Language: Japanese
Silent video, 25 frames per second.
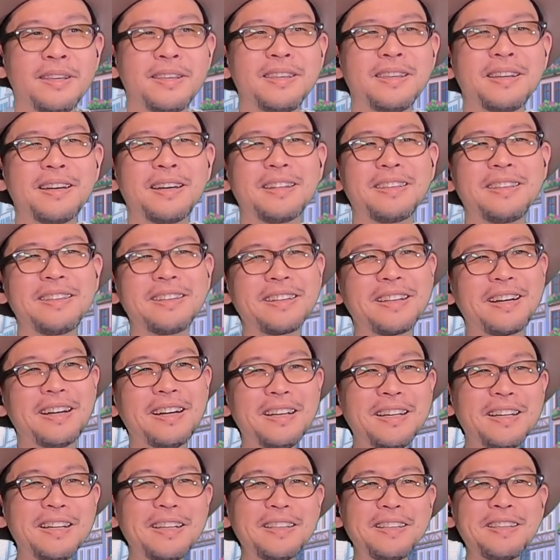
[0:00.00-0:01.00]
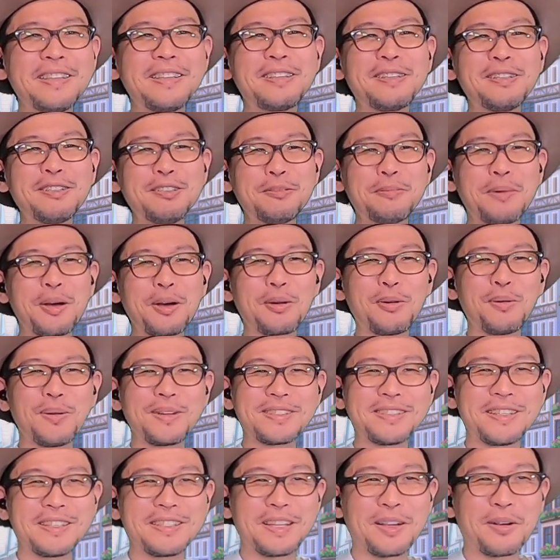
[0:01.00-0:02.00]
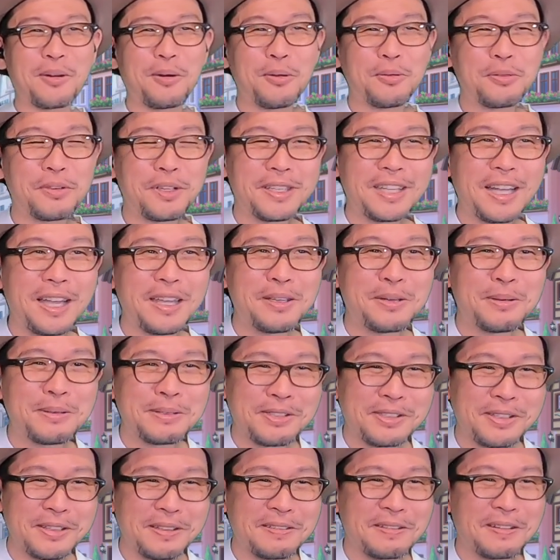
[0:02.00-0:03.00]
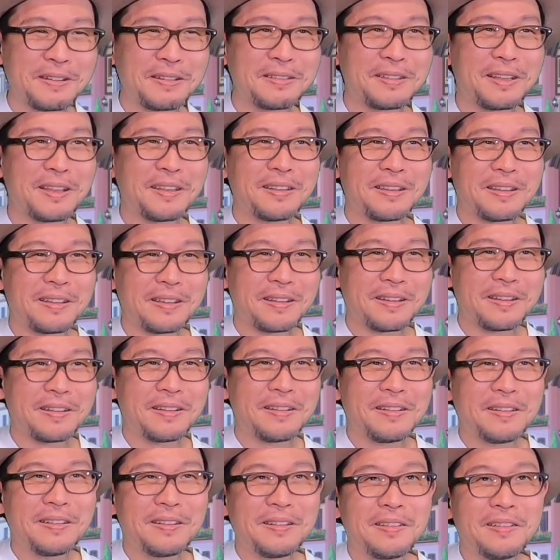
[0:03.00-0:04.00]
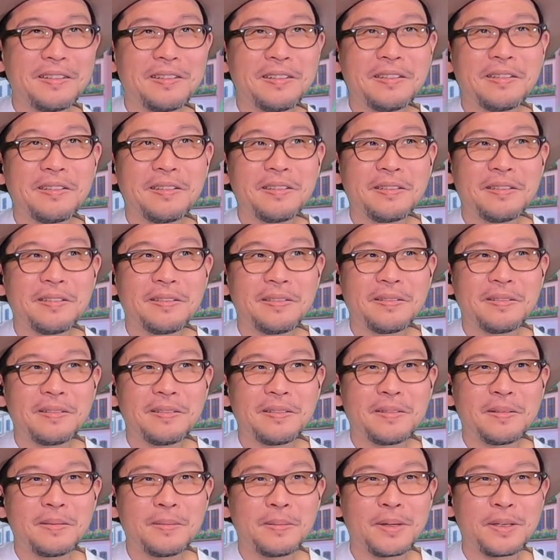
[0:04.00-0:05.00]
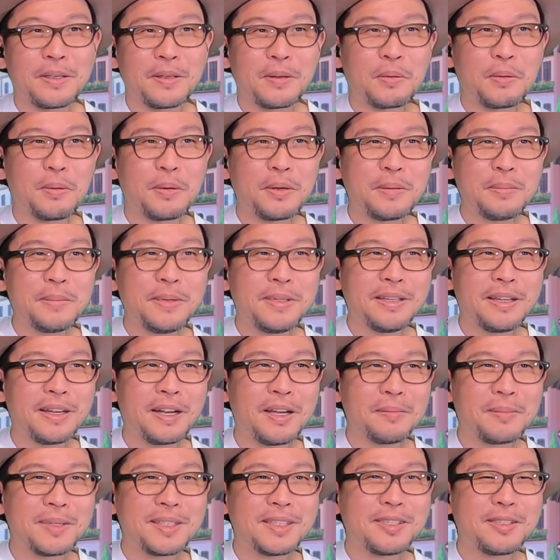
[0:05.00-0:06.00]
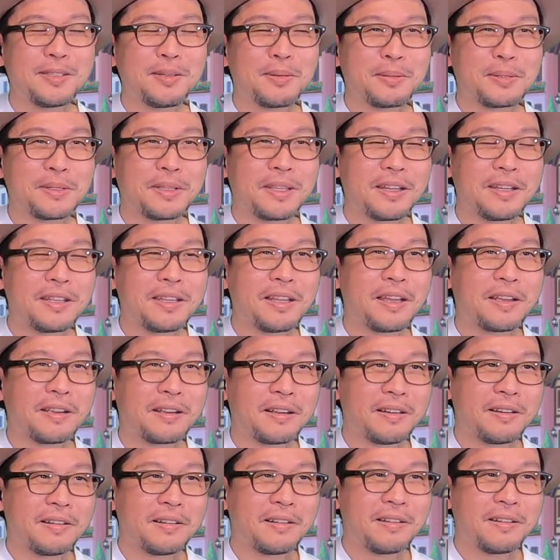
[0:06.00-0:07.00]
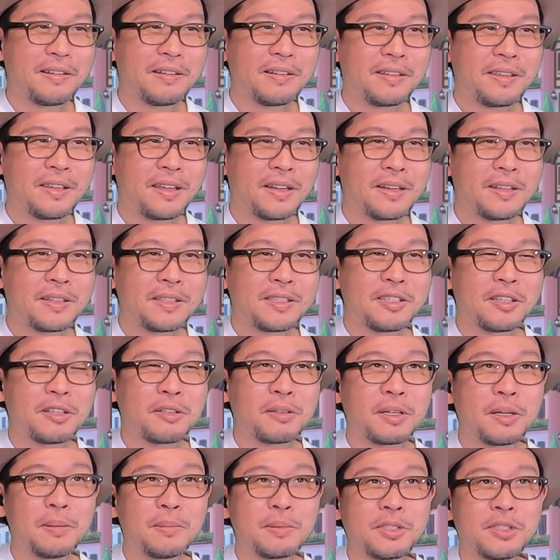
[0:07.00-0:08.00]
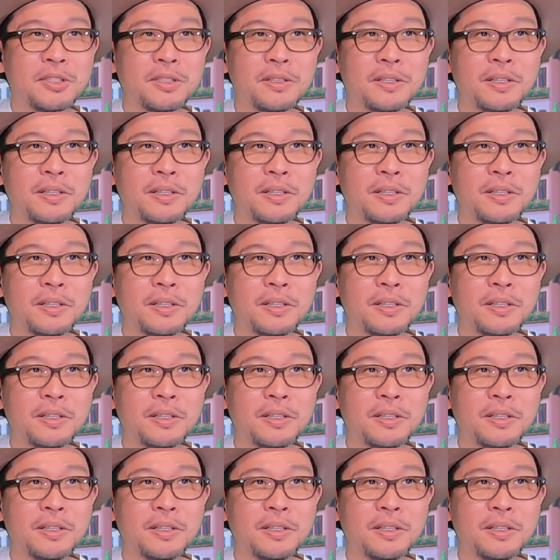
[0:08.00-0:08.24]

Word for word: いや、てか、荷車壊されてこんな対応してくれるなんて。まあ、けど、これ見たらあんま強く出れないか。やられちゃうかもし